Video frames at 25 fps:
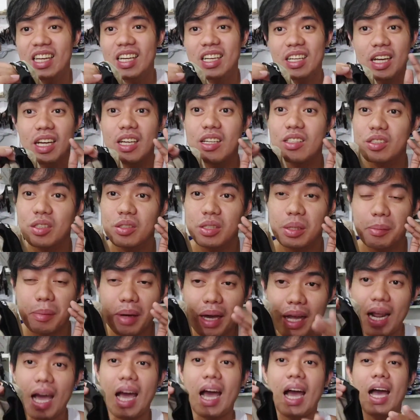Uh, so sa
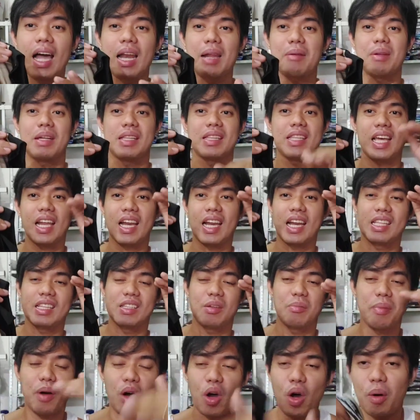mga nakakalam ng tela na
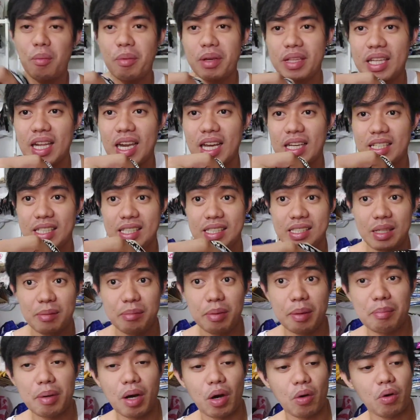to, pa-comment na lang dyan sa
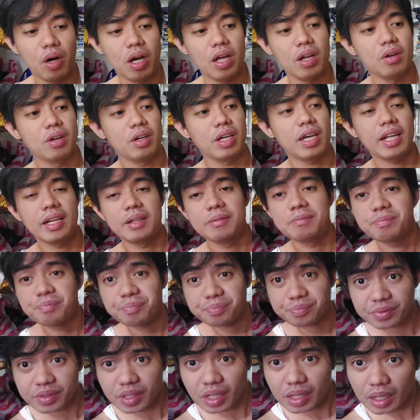baba kung ano. Yan.
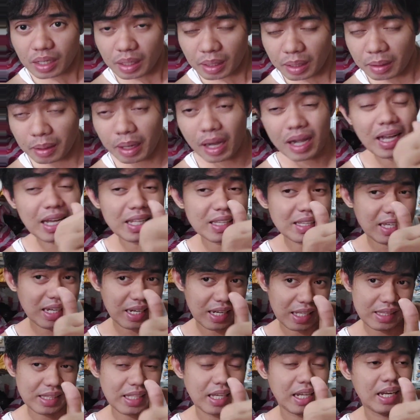Ang ganda
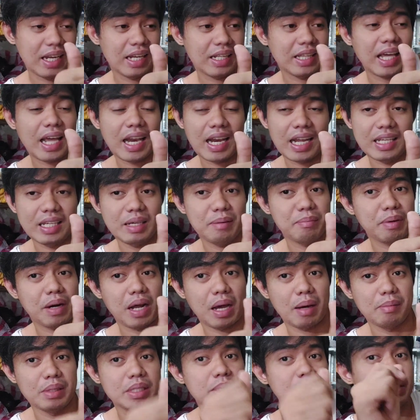ng tela niya,
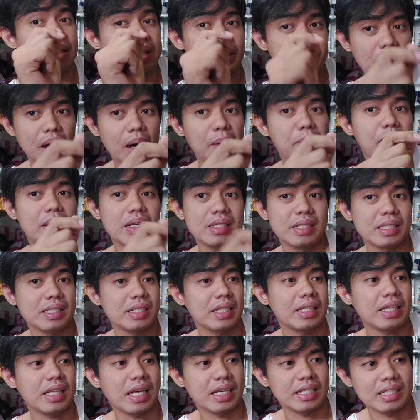promise. Mas makapal siya
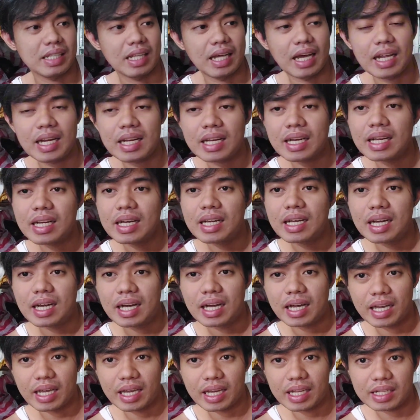sa taslan.
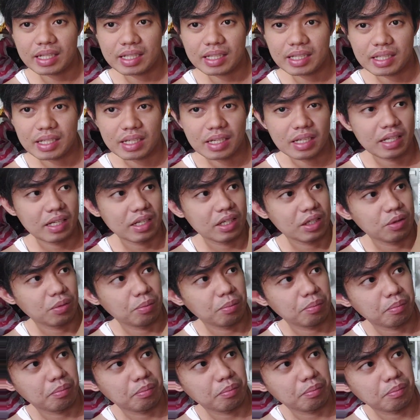Ayan.
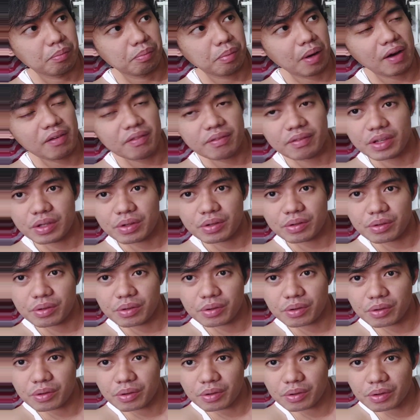Yung, yung
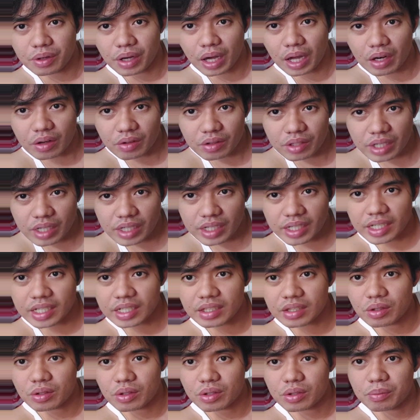ano niya
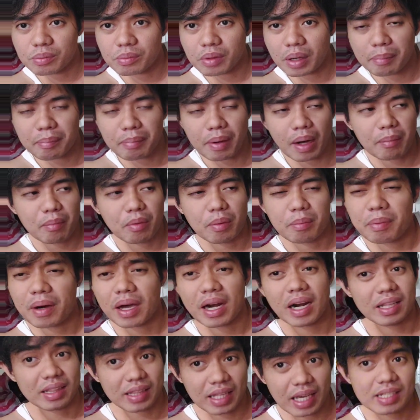dito, yung kapa mo,
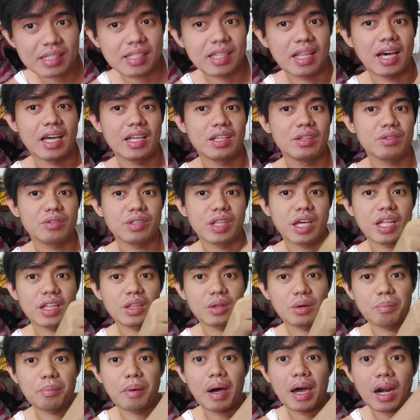parang taslan. Yung
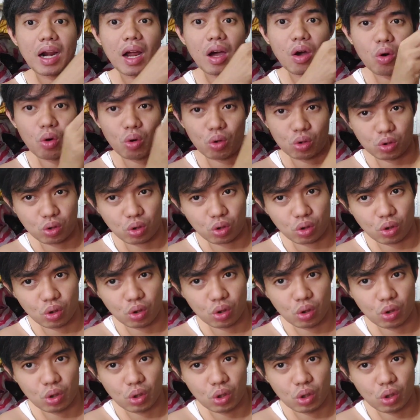dito, parang cotton.